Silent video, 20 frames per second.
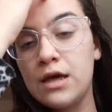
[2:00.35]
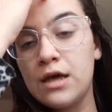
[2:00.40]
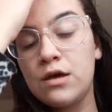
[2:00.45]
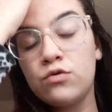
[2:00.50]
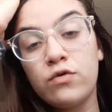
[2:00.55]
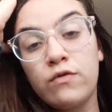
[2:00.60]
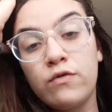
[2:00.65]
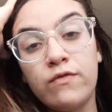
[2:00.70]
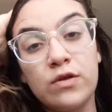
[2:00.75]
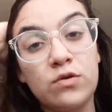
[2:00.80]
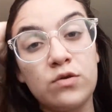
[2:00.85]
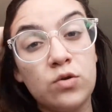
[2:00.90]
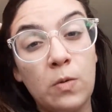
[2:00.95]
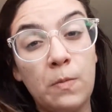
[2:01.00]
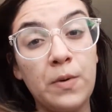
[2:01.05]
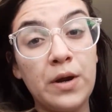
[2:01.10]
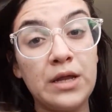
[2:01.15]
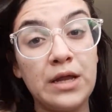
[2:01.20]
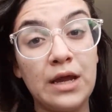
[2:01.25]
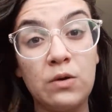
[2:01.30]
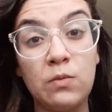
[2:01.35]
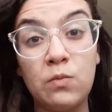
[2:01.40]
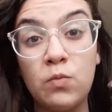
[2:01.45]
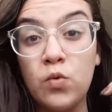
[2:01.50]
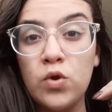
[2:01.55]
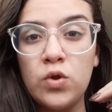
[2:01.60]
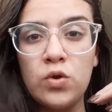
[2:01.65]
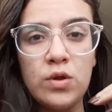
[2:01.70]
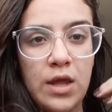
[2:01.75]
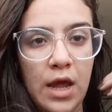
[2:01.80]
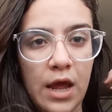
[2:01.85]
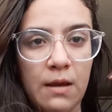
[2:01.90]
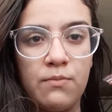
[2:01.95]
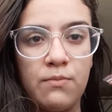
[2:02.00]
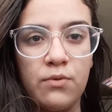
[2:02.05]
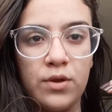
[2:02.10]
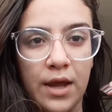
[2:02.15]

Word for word: eu tô vendo que eu tô perdendo muito tempo